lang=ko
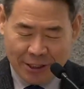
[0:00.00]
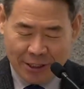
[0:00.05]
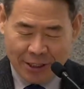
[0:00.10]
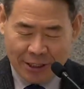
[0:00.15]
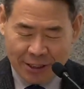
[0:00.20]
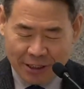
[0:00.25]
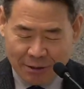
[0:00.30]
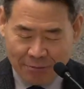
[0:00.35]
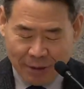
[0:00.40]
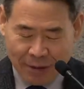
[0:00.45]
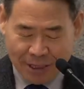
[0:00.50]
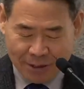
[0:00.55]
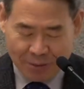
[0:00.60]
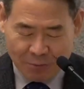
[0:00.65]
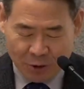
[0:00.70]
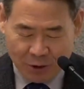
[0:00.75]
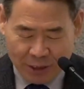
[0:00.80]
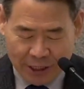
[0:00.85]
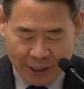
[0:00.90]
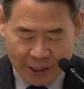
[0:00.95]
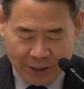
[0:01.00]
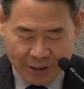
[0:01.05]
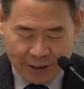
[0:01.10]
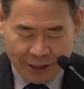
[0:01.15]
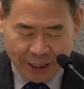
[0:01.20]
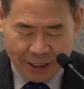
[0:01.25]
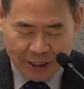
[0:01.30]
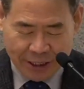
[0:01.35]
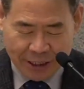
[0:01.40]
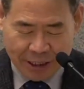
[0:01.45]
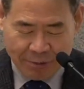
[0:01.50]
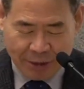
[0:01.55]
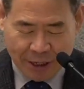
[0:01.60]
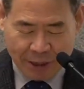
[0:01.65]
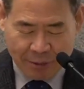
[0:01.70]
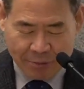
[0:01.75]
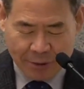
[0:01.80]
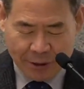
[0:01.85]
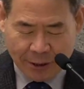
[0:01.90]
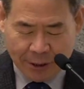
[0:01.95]
그런 말씀도 있다는 것을 아시길
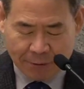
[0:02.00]
바랍니다.